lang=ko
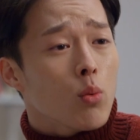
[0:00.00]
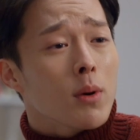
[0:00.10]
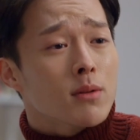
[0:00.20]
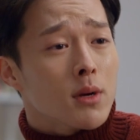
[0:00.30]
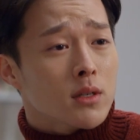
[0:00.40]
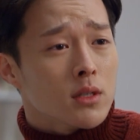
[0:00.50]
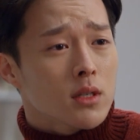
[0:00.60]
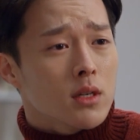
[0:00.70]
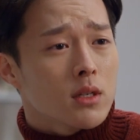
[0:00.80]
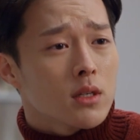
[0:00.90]
오빠는
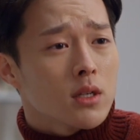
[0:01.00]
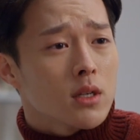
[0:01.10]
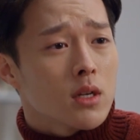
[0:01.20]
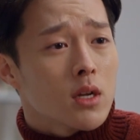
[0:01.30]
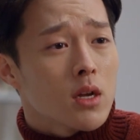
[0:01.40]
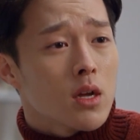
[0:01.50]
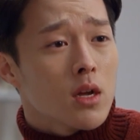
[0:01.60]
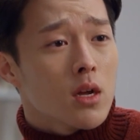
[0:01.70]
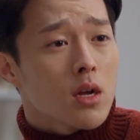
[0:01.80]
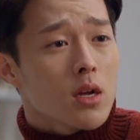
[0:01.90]
말이지
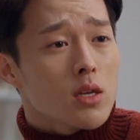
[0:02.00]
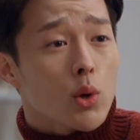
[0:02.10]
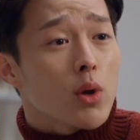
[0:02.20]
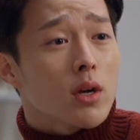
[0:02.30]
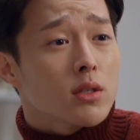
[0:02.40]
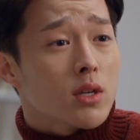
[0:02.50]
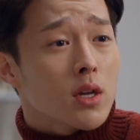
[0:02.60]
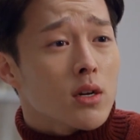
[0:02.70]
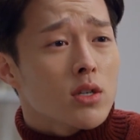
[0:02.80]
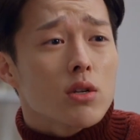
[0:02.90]
여태까지 네가
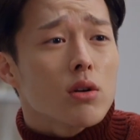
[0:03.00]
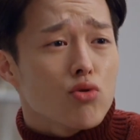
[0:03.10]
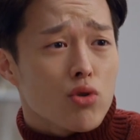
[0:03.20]
날 싫어하는